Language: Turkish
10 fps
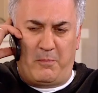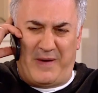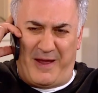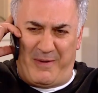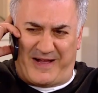
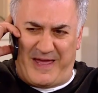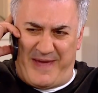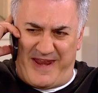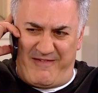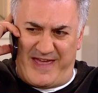Bana bak
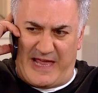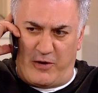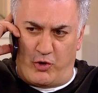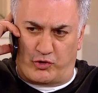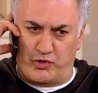hemen eve
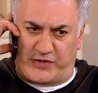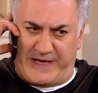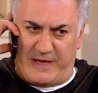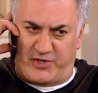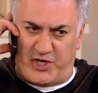geliyorsun
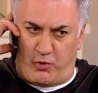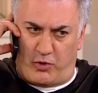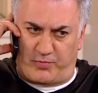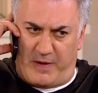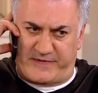seninle bir şey
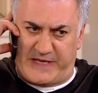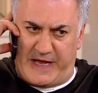konuşmamız